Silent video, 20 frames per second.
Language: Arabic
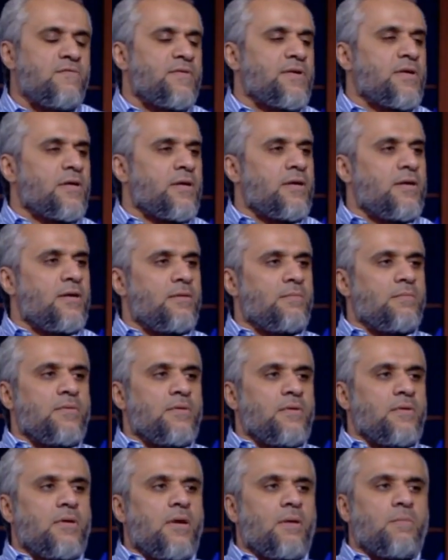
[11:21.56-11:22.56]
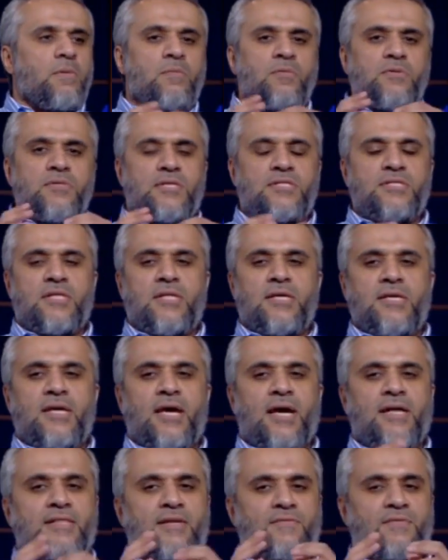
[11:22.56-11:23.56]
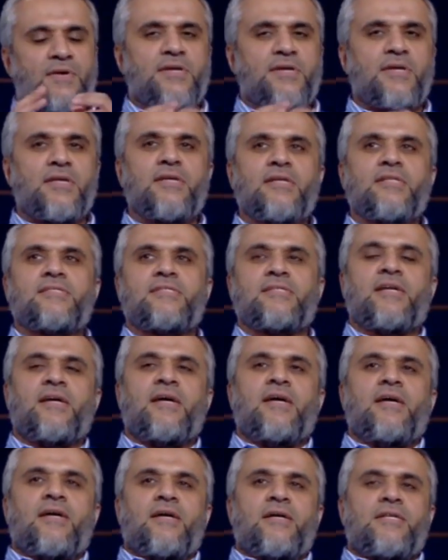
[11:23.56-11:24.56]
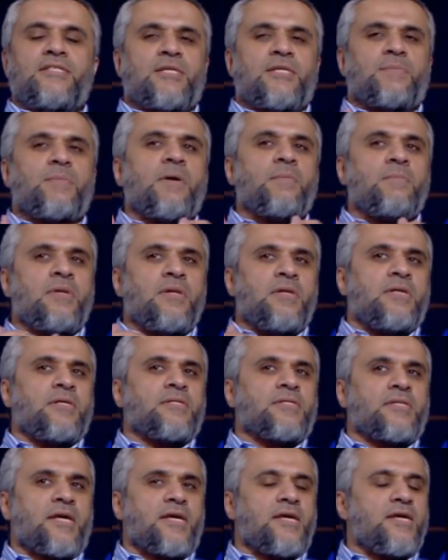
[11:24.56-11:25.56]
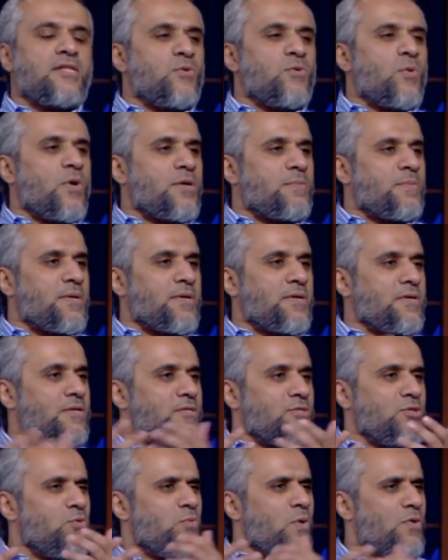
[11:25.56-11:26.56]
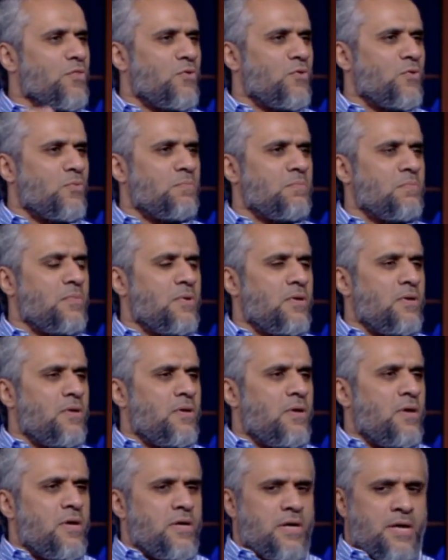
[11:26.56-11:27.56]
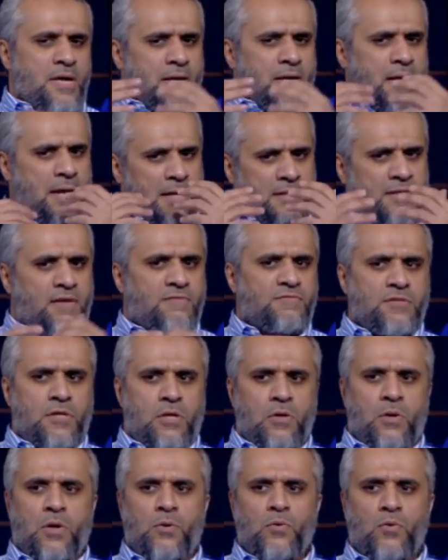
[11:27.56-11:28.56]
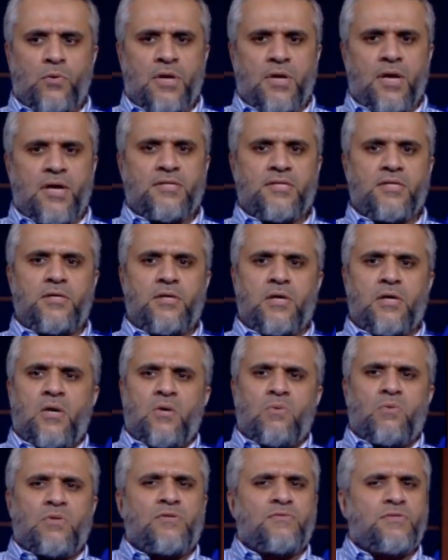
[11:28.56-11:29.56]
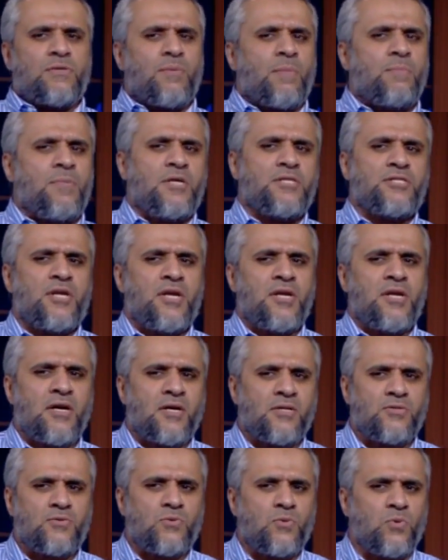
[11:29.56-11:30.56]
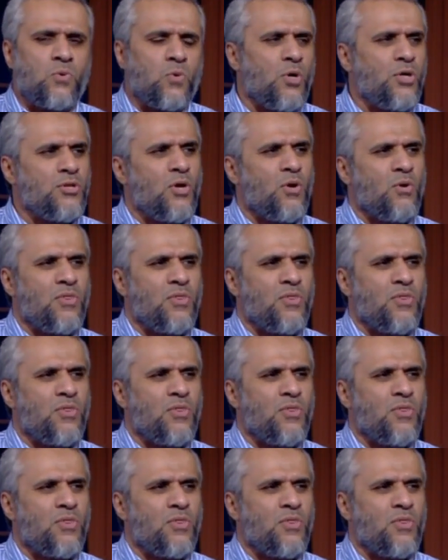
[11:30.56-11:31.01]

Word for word: الفكره قبل مده كذي قعدت افكر قلت الشباب اللي طقتي واكبر نعم. شنو وضعهم؟ يعني انا قاعد احط نفسي لو اروح نادي واشوف شباب بالعشرينات إيه. وحتى